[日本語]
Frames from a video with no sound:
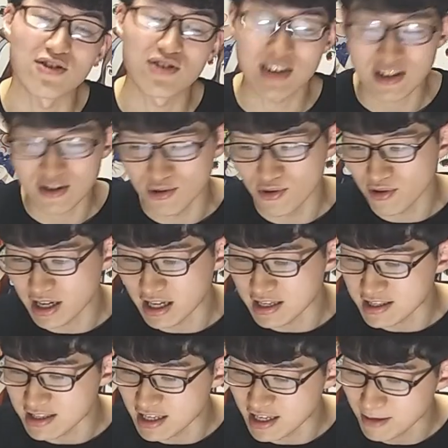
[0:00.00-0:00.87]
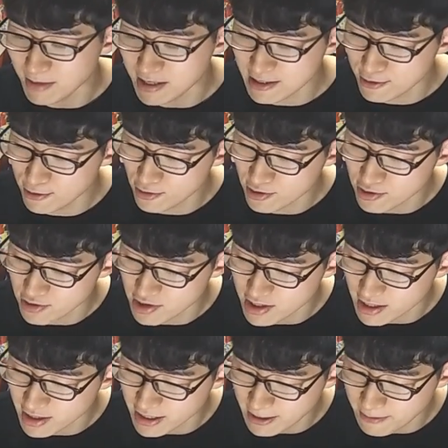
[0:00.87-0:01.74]
そちら紹介していきますと、そち
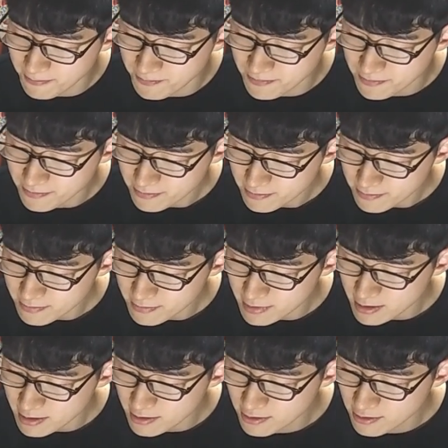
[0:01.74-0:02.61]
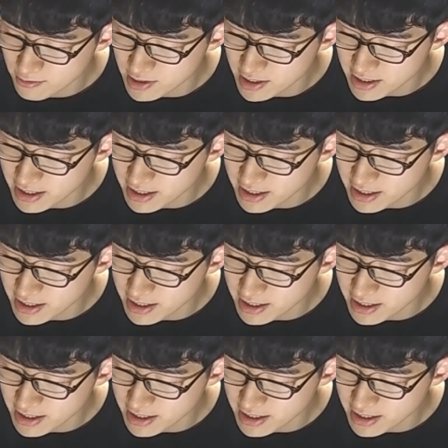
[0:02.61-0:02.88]
らが、そうです